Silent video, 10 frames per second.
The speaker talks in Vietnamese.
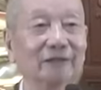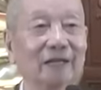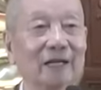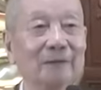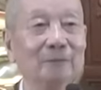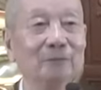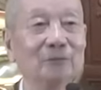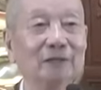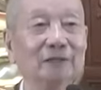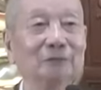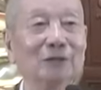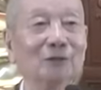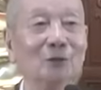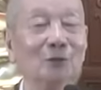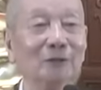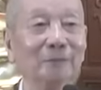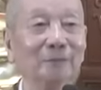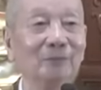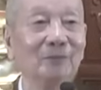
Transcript: ra và được phật hộ niệm